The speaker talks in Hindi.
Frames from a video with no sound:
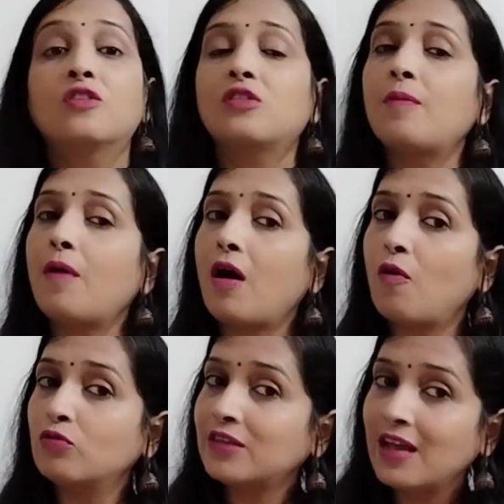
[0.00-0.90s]
तब
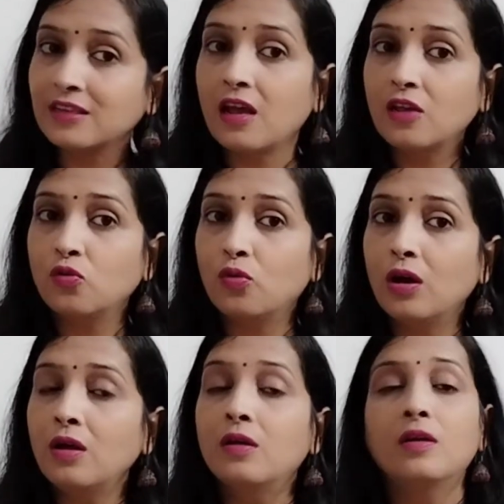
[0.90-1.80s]
उसे एहसास
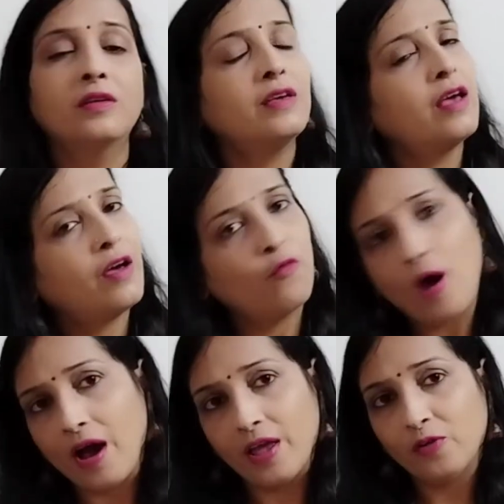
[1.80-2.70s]
होगा कि वो
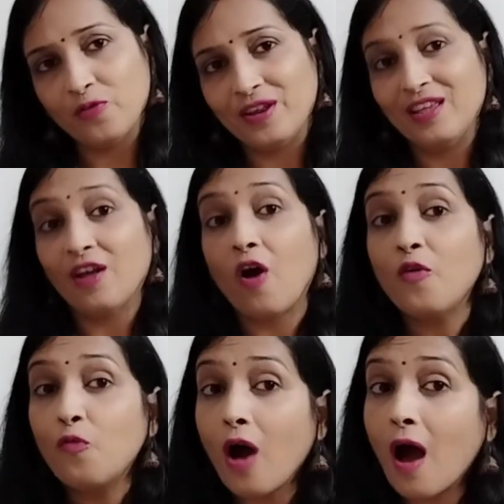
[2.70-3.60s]
आया क्यों नहीं और
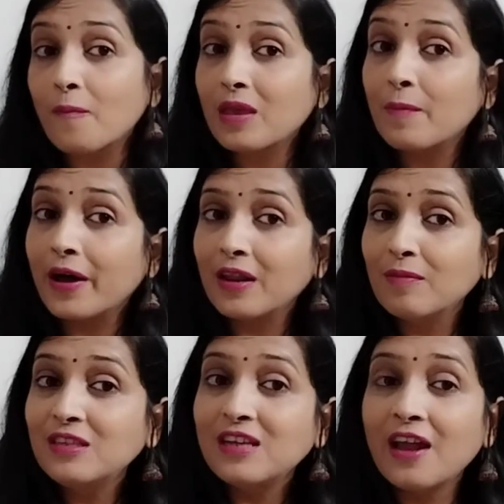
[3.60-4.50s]
वो आपके बारे
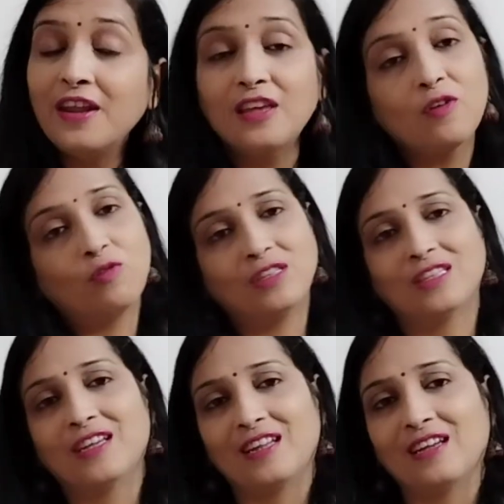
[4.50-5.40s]
में जानने की
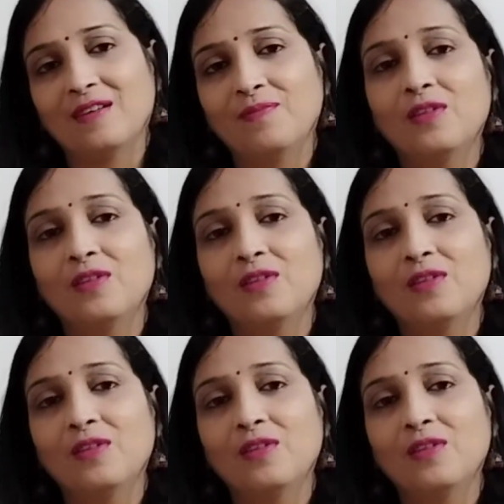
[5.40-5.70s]
कोशिश करेगा